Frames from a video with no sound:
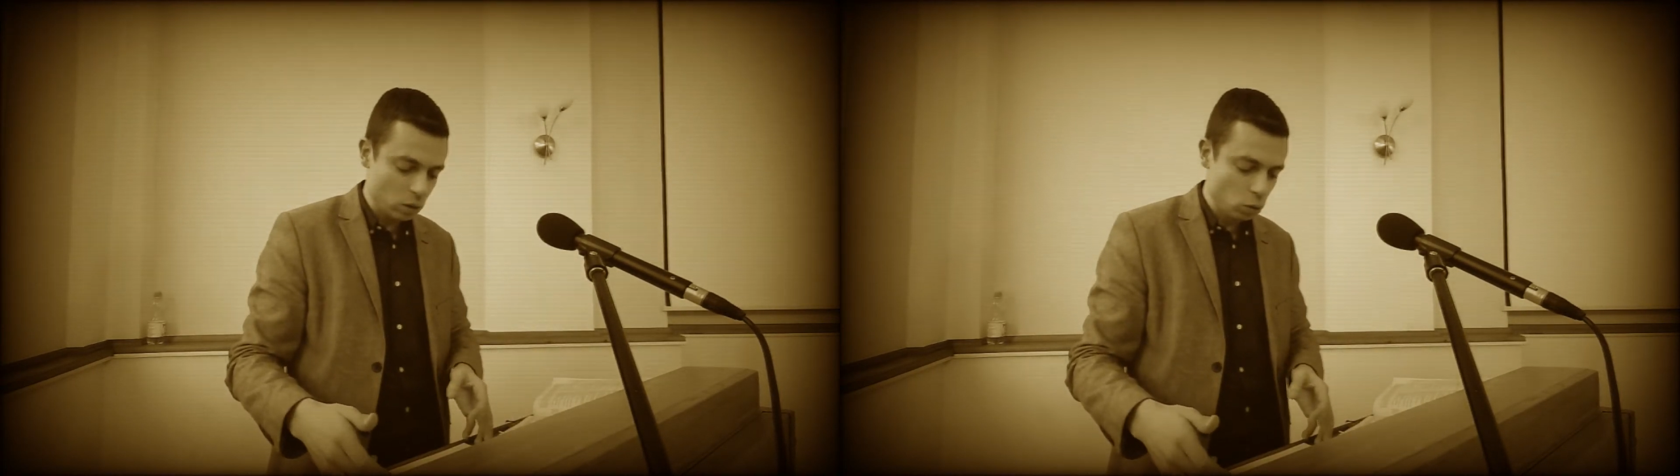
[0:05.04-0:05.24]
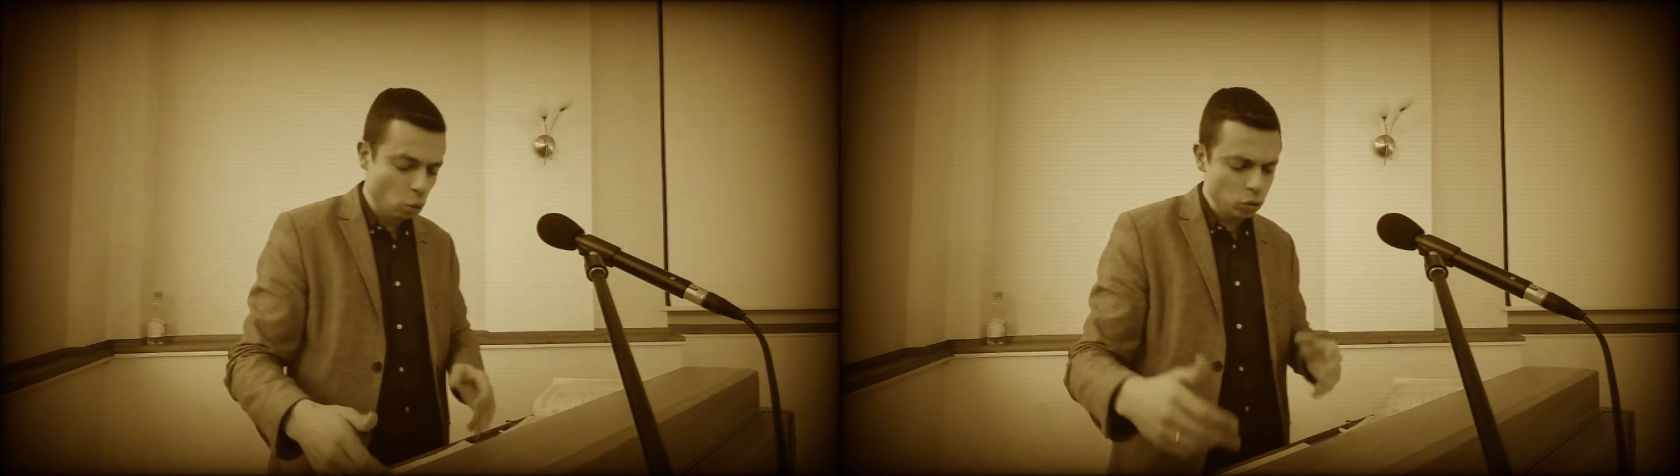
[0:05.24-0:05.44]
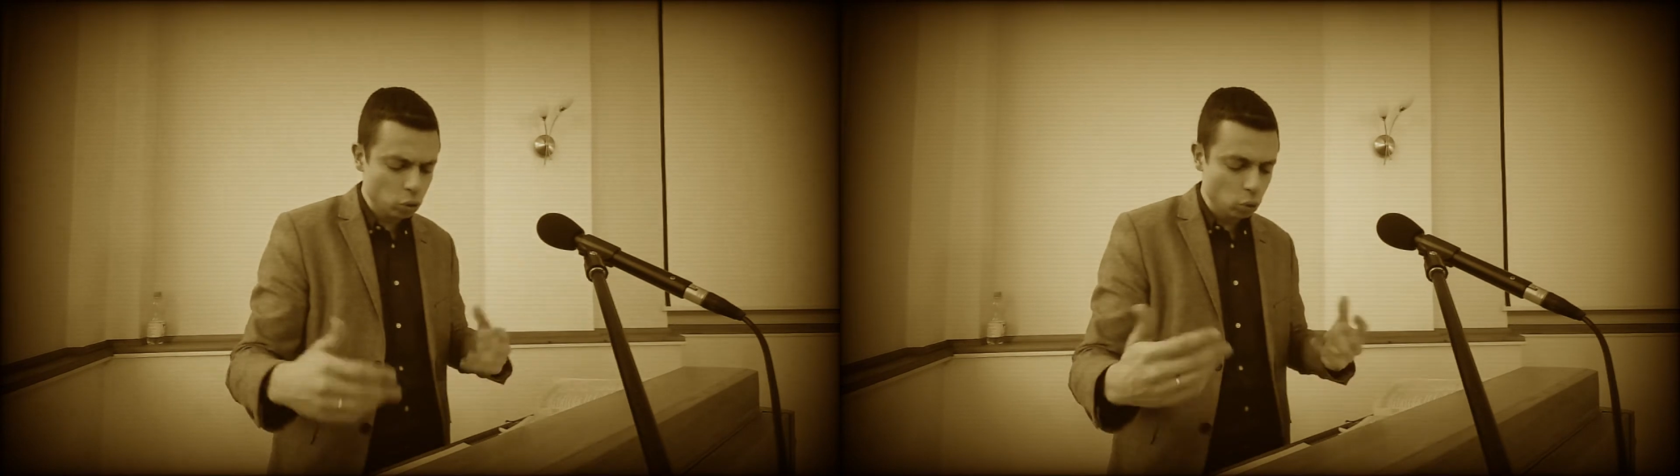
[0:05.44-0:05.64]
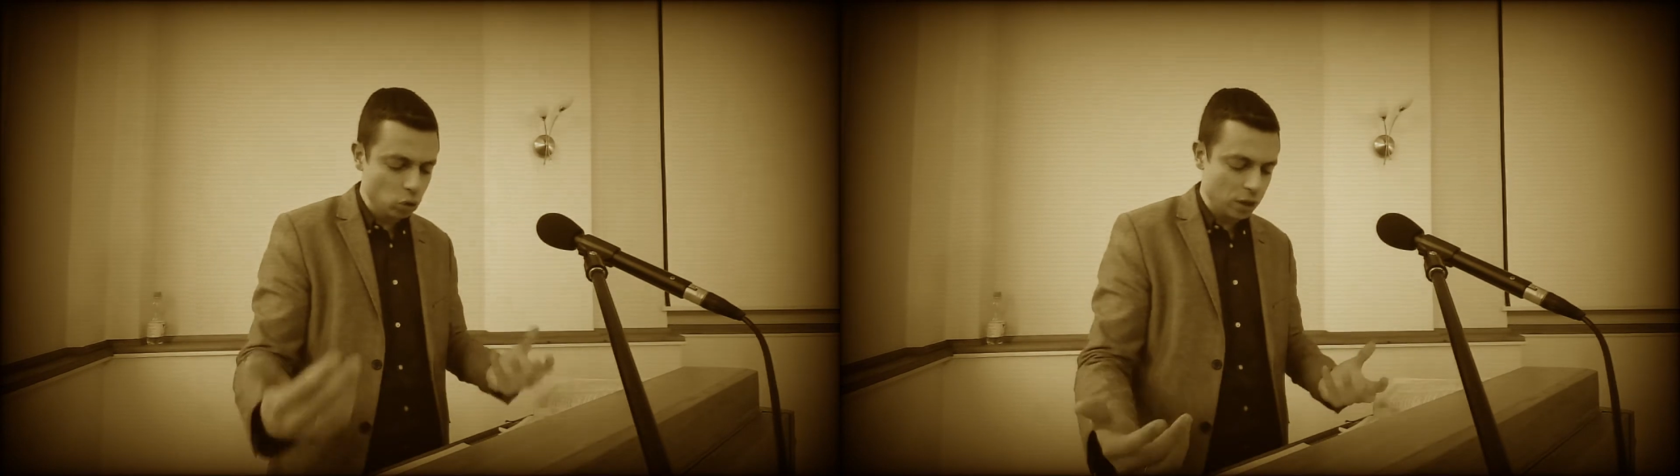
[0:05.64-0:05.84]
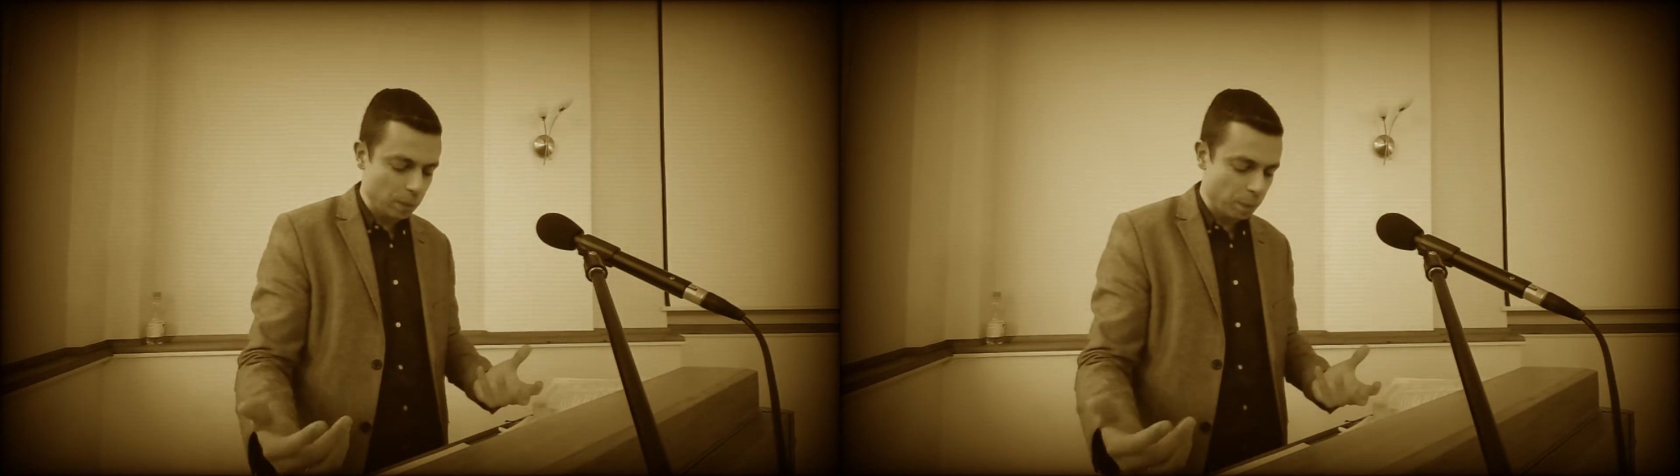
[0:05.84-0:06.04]
und
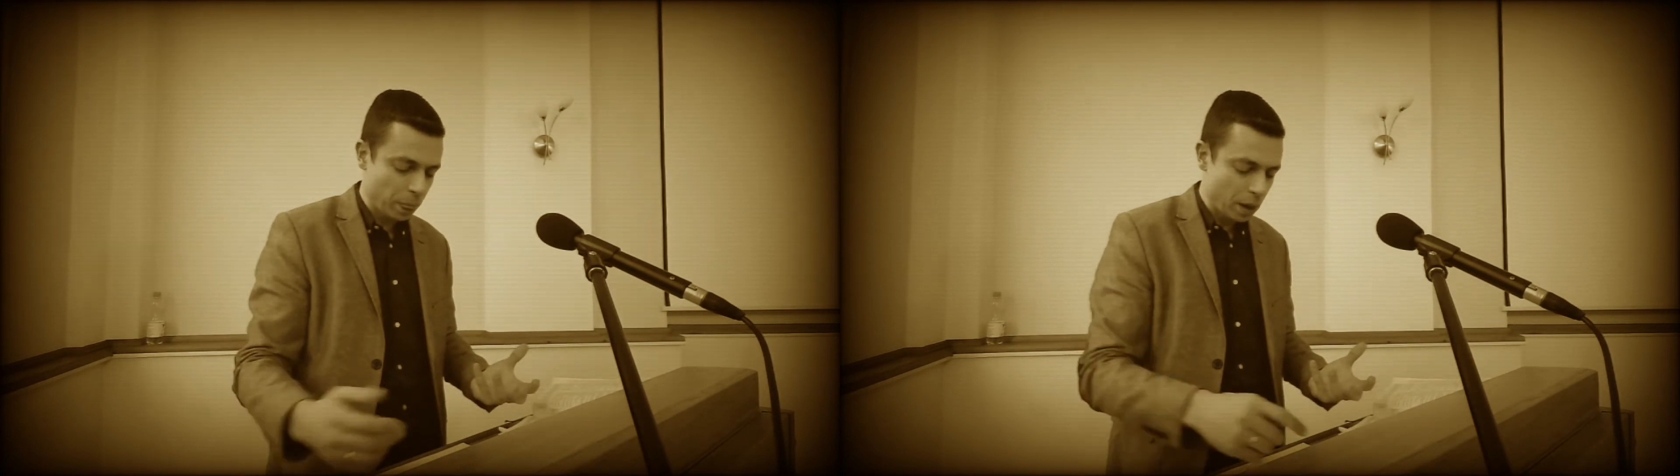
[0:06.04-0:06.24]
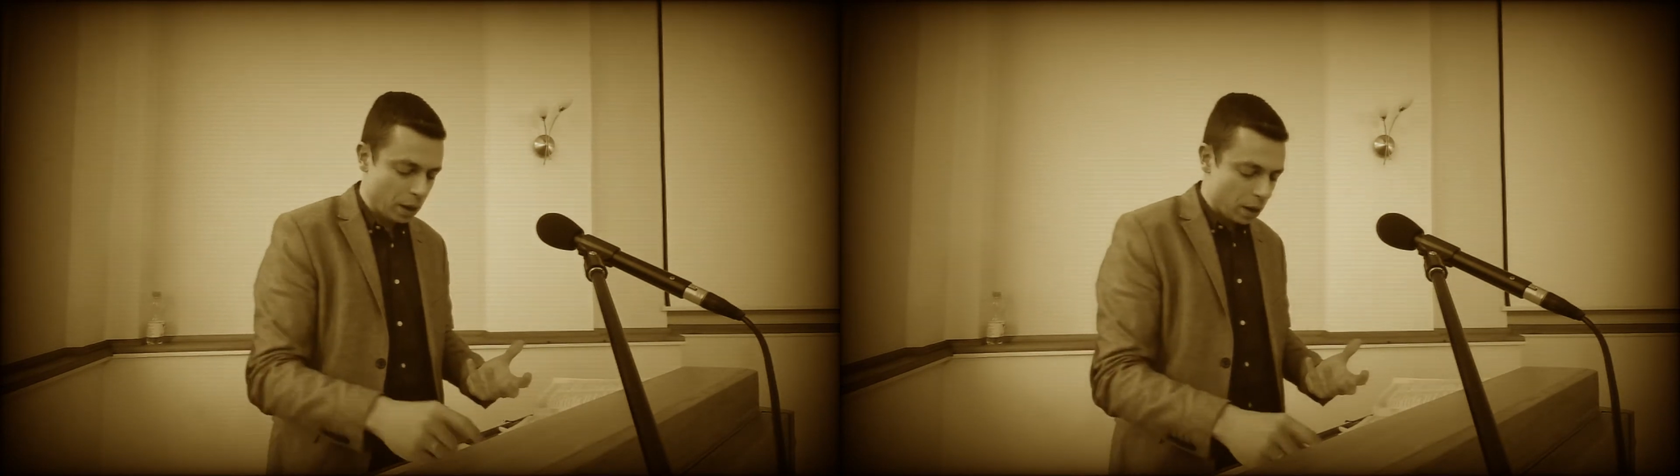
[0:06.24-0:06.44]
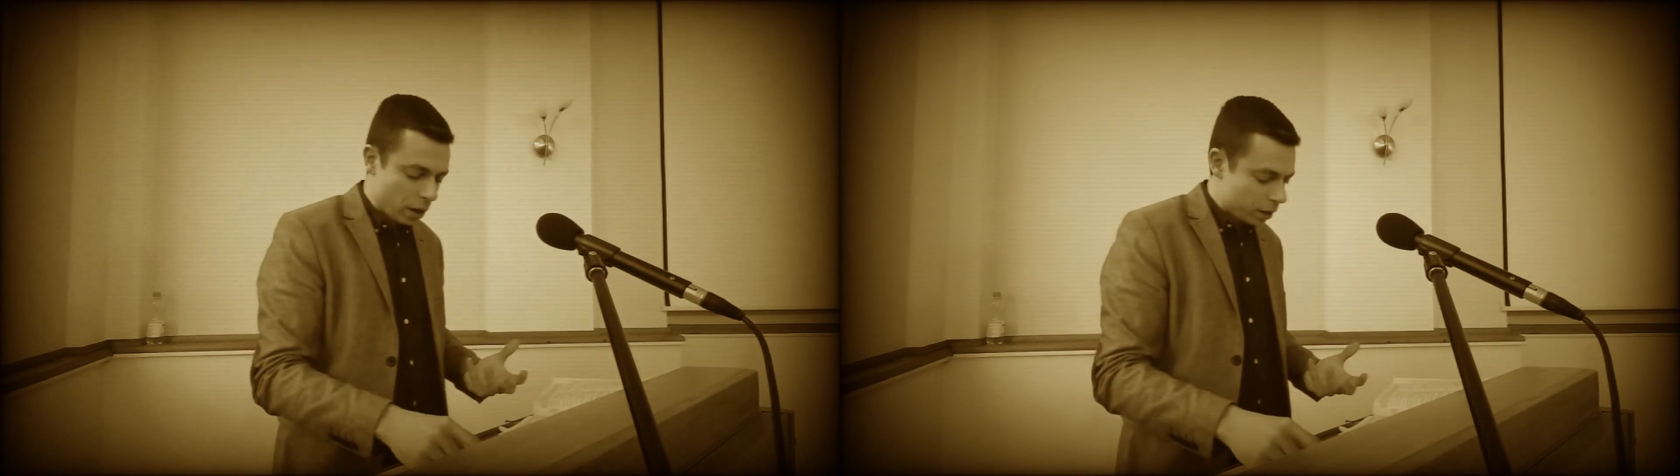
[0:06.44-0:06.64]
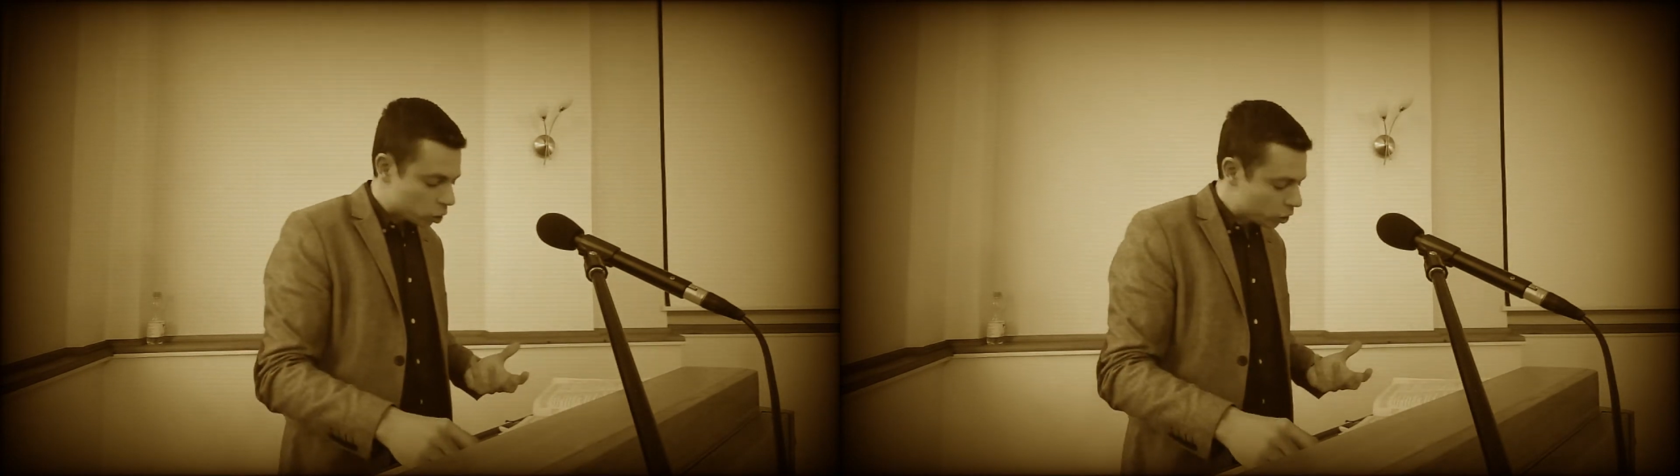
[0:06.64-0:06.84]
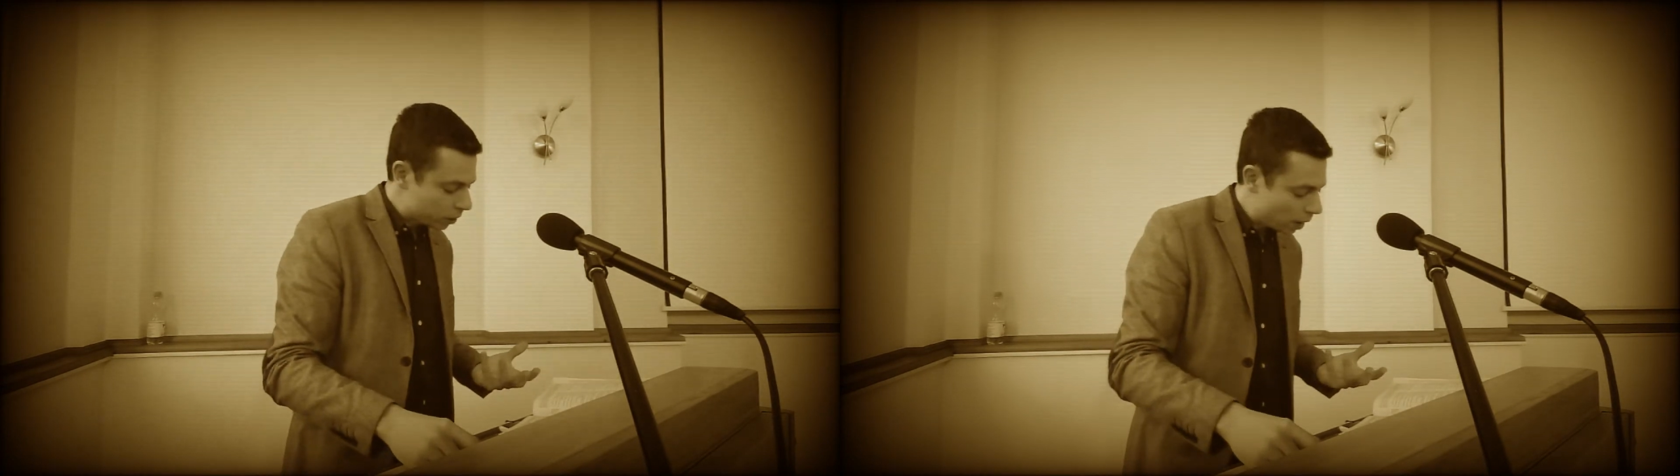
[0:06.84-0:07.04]
tun. Es
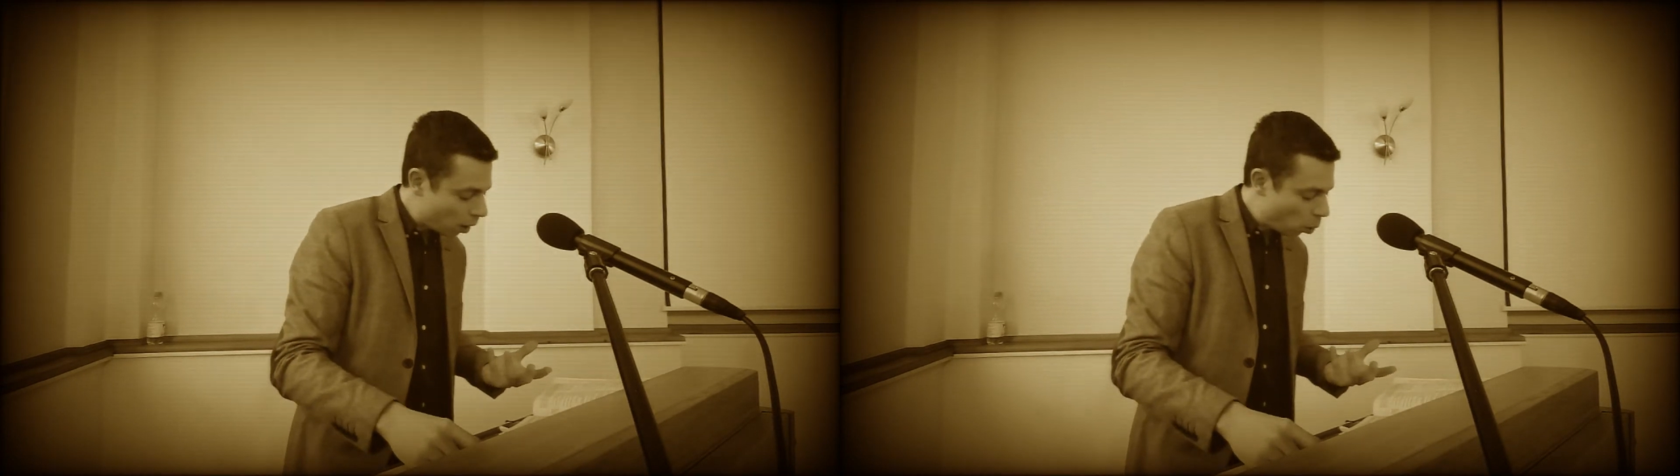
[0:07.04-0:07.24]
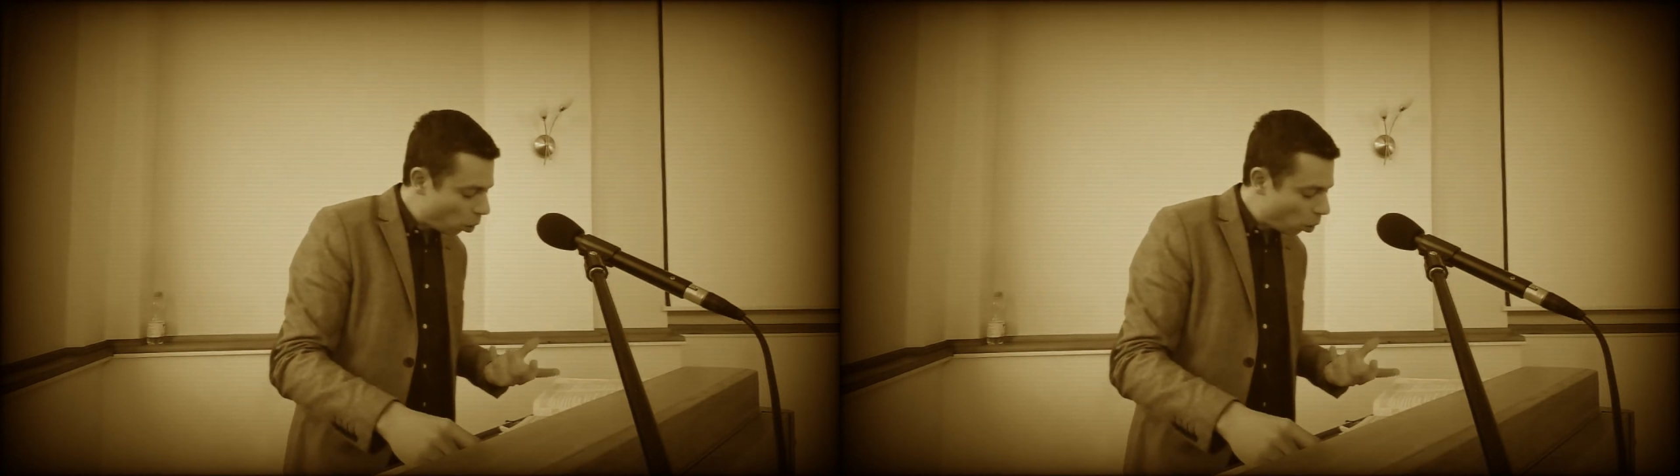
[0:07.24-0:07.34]
steht da,